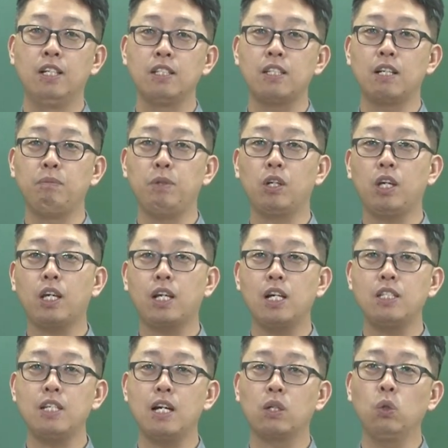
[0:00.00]
자, 그럼
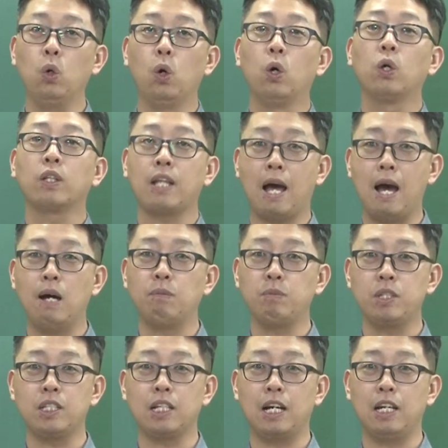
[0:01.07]
여기까지 하고 다음
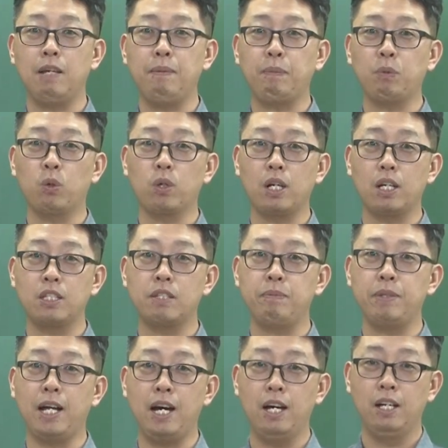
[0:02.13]
시간에 뵙도록
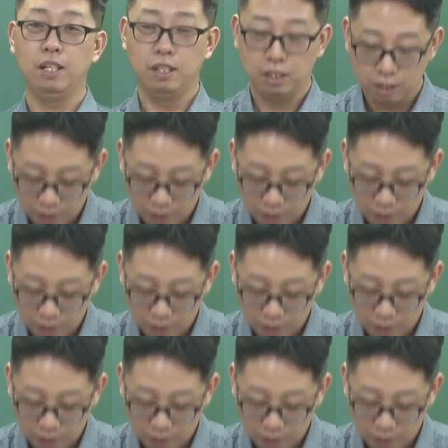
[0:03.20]
하겠습니다.